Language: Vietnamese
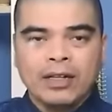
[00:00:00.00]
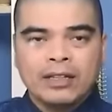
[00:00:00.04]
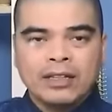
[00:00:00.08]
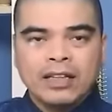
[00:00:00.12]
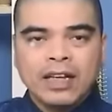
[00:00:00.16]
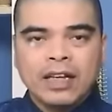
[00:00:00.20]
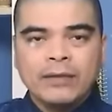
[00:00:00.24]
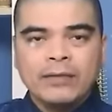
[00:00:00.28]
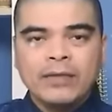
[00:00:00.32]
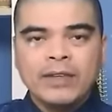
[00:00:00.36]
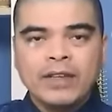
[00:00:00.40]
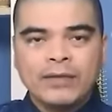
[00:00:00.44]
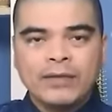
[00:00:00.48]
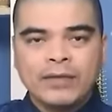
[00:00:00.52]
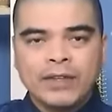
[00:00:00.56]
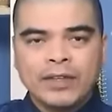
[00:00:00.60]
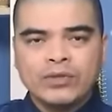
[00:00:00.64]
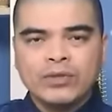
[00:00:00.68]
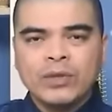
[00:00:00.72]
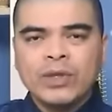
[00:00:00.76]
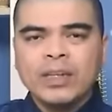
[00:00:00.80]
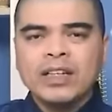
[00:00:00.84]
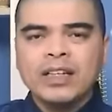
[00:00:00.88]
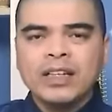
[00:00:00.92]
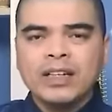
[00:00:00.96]
thay vì phải
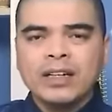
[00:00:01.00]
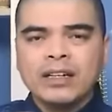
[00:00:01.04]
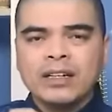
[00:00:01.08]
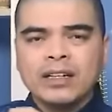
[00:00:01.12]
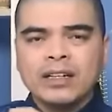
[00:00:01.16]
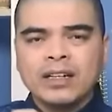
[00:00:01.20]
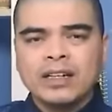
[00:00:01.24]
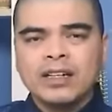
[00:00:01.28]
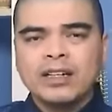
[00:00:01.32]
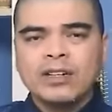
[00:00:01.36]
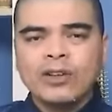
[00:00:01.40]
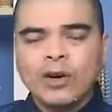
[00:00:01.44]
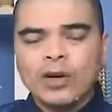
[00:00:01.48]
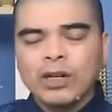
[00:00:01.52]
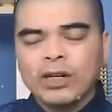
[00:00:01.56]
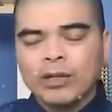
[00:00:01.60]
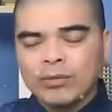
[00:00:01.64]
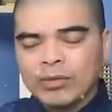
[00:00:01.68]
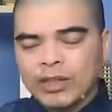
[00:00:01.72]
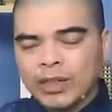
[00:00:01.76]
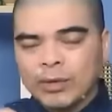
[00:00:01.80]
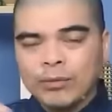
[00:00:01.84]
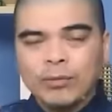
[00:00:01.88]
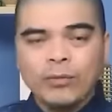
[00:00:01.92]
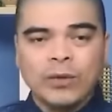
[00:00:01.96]
suy nghĩ cân đo
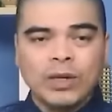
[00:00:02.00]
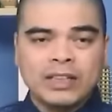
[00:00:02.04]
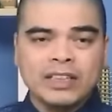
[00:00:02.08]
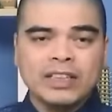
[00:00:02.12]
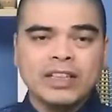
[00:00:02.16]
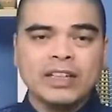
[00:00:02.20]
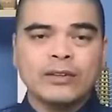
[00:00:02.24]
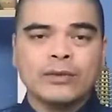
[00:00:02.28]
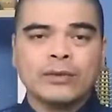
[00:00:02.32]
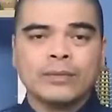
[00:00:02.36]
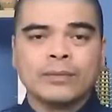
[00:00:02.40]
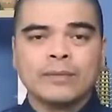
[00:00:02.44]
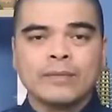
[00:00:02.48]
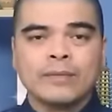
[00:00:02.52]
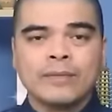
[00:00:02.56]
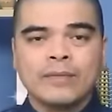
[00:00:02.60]
đong đếm quá nhiều.